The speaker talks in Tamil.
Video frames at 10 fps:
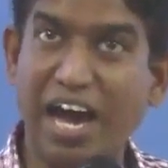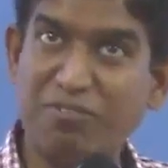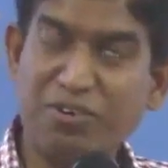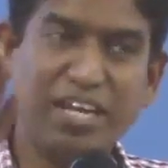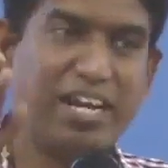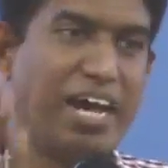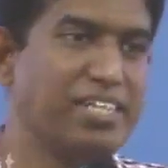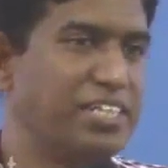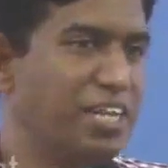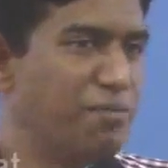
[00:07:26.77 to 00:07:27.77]
அவருடைய
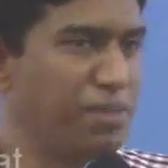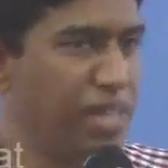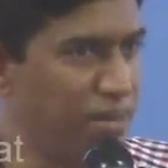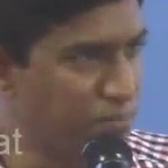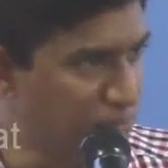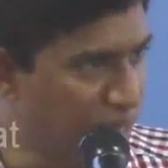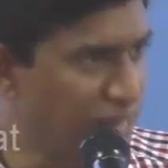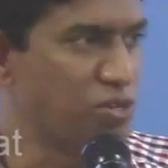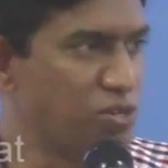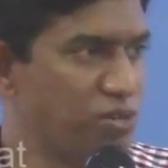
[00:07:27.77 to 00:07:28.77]
ராஜ்யத்தை நம்ம தேட
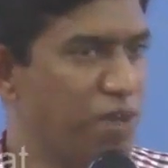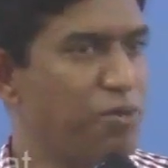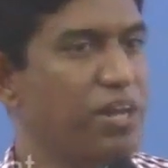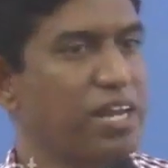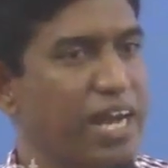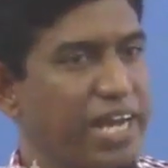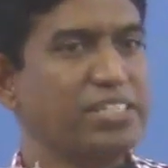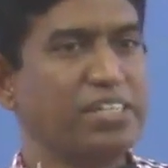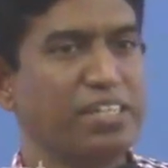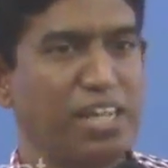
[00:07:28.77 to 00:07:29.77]
மறந்துட்டோம் அவருடைய
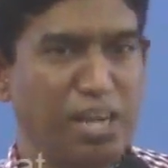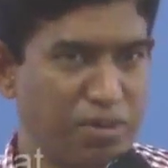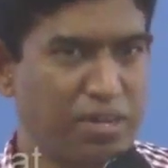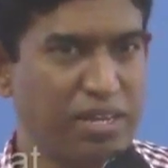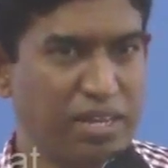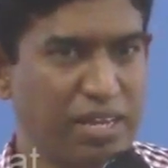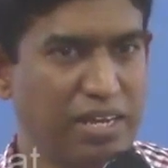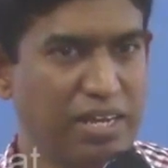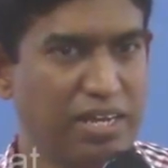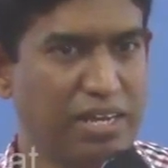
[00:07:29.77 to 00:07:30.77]
ராஜ்யத்துக்கு தான் நம்ம
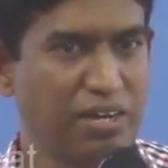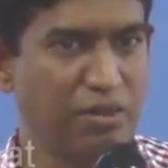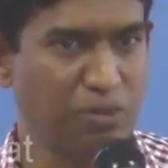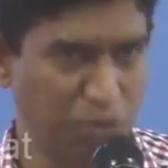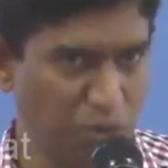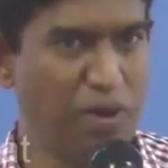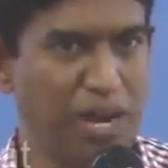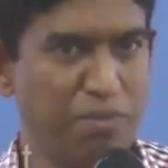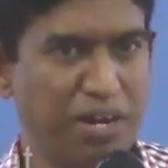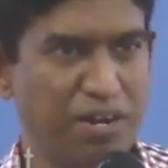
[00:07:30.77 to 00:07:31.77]

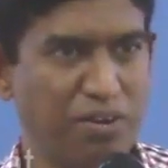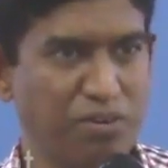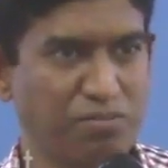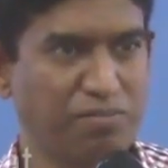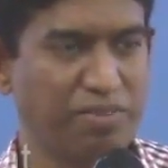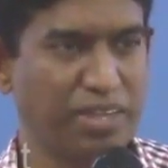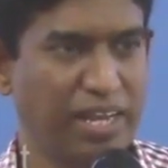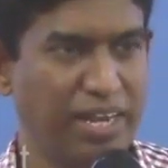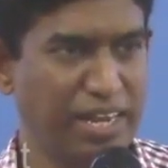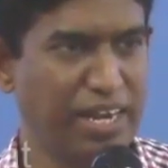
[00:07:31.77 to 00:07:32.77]
உருவாக்கப்பட்டிருக்கிறோம்
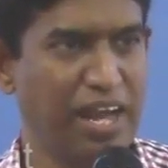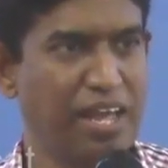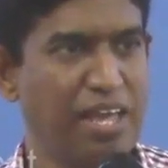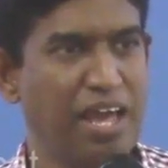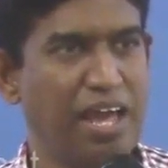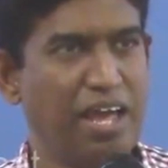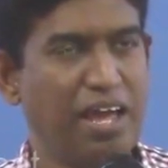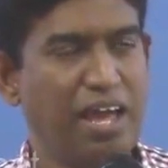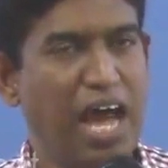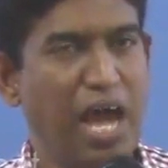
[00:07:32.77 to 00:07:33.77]
இல்லைங்களா
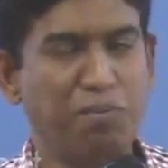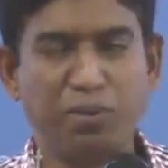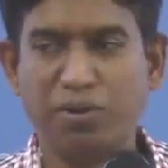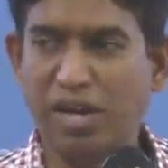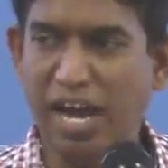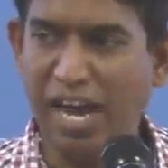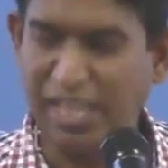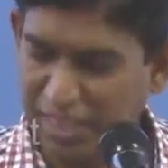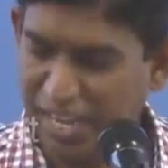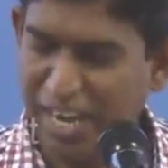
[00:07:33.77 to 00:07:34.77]
அப்போது
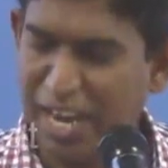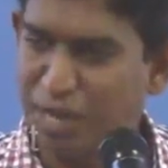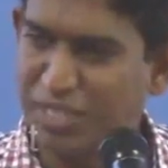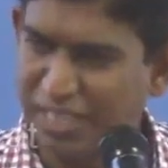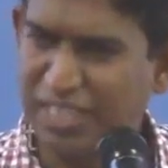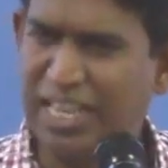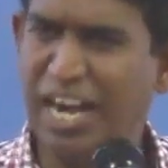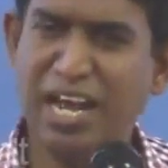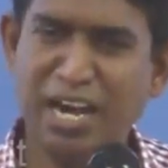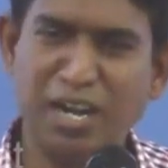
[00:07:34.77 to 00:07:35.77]
அதை தேட ஆரம்பிச்சுட்டு இது
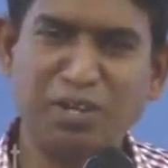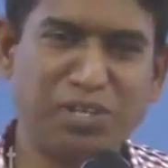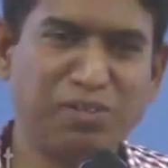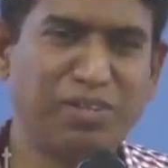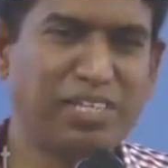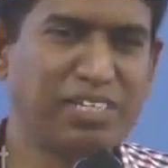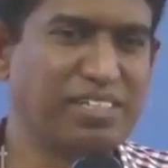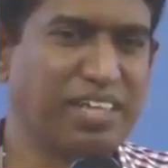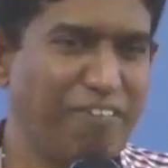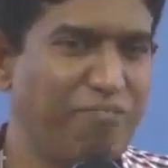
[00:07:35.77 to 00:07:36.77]
தானாக நடக்கும் இது வந்து
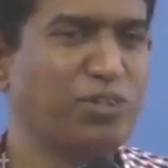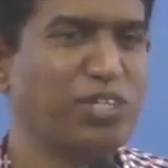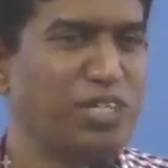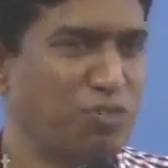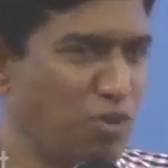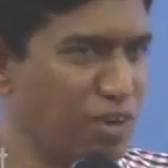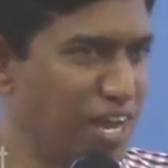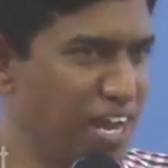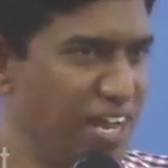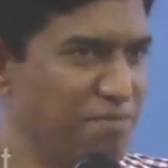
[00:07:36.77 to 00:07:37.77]
எஃப்ஓசின்னு சொல்லுவோம்
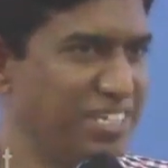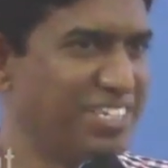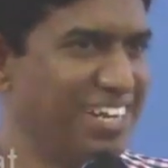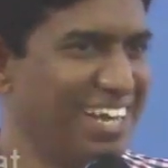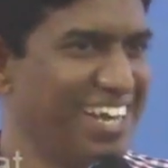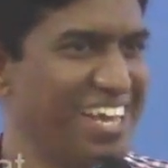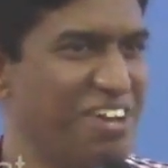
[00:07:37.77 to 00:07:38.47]
நாங்கள் மெடிசனில்